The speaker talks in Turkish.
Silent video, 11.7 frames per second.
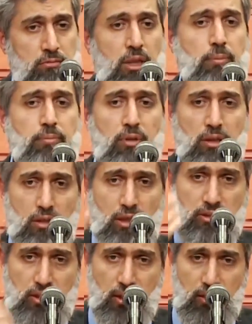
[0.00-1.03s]
Yap
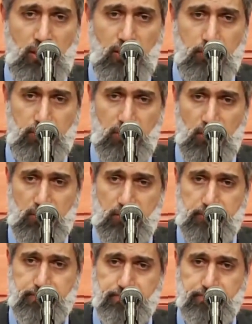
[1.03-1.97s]
askerler yaptılar.